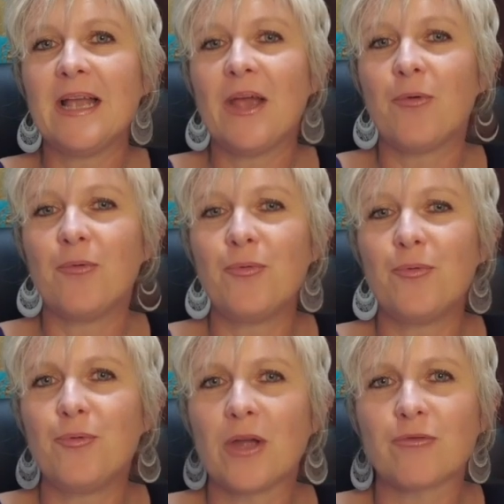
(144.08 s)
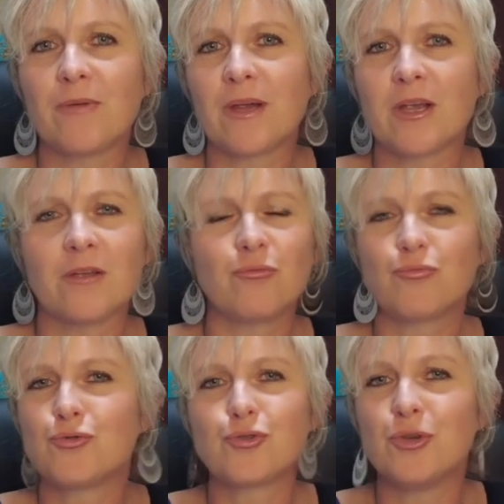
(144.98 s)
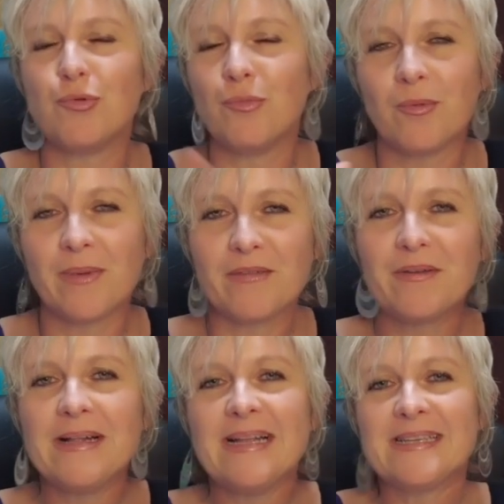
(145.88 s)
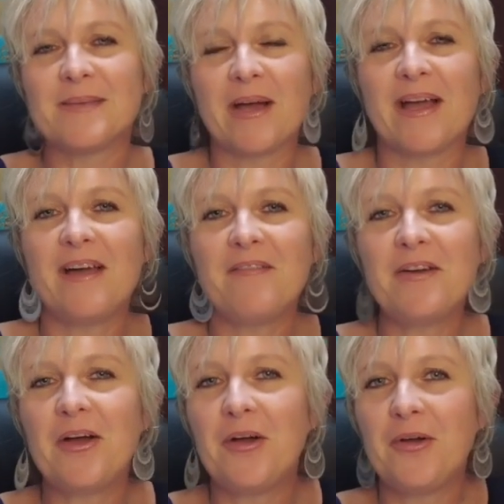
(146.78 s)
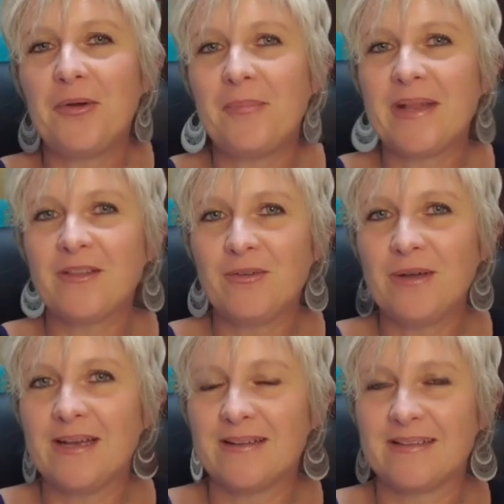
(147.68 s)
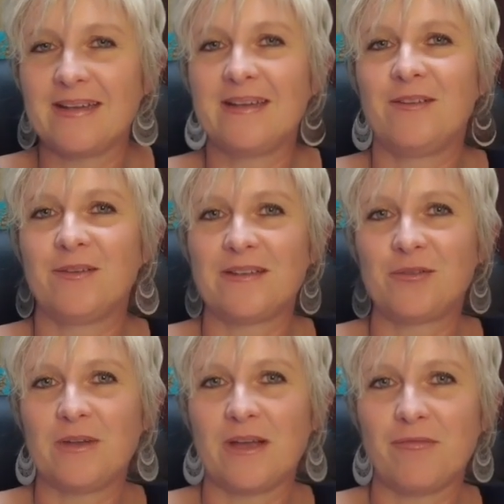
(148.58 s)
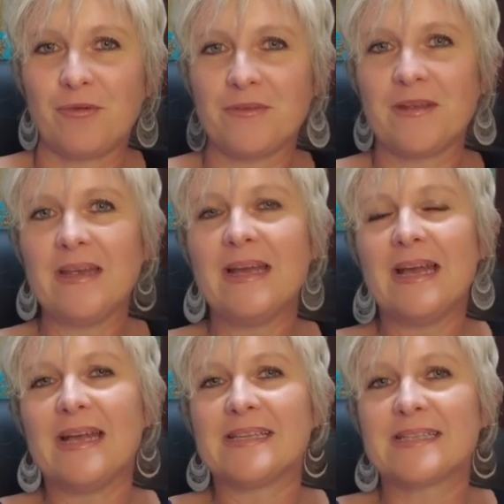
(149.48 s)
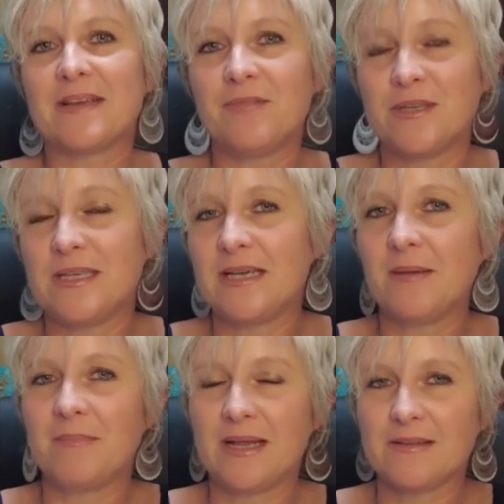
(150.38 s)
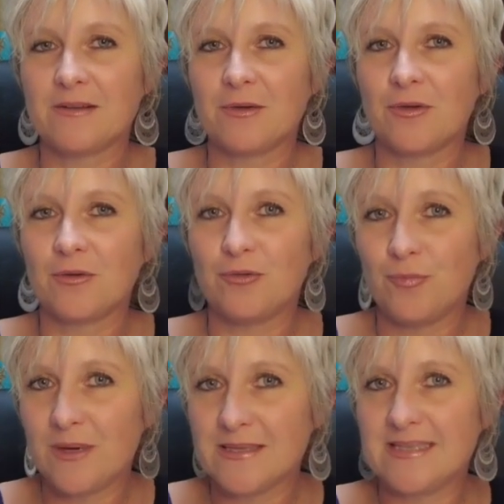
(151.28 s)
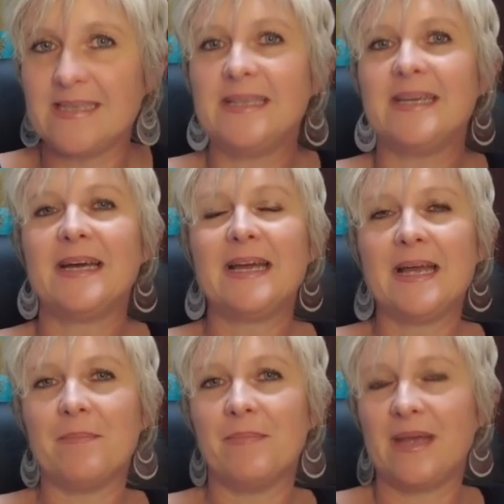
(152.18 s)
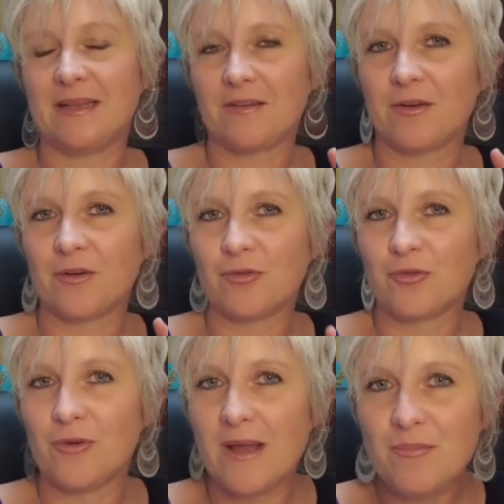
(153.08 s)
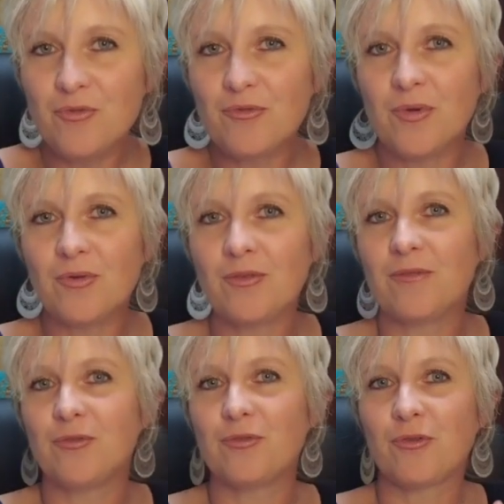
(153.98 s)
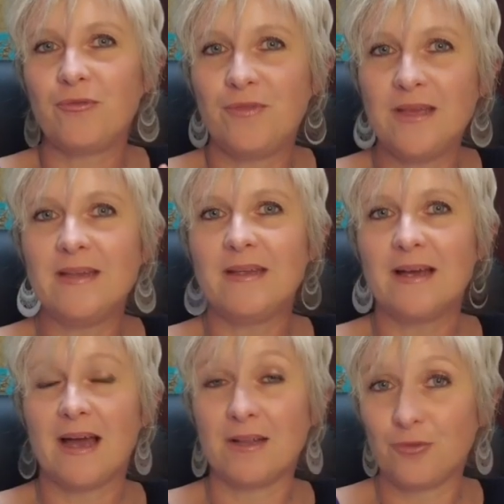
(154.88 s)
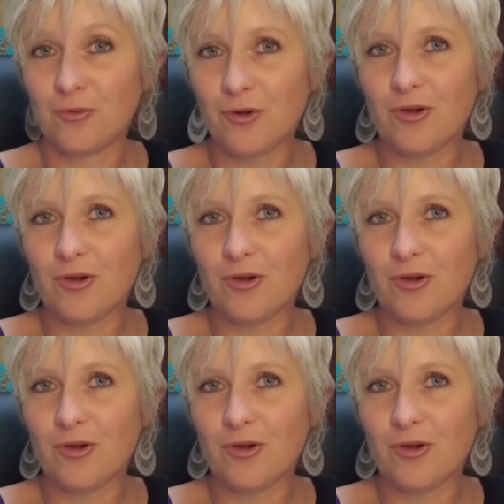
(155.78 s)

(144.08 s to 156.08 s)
ou 95, ou je sais plus. Bon, bref, c'est pas grave. Euh, maintenant, il est intégré dans le dictionnaire français. Ça veut dire mettre du plaisir, mettre de l'amusement dans votre vie à deux,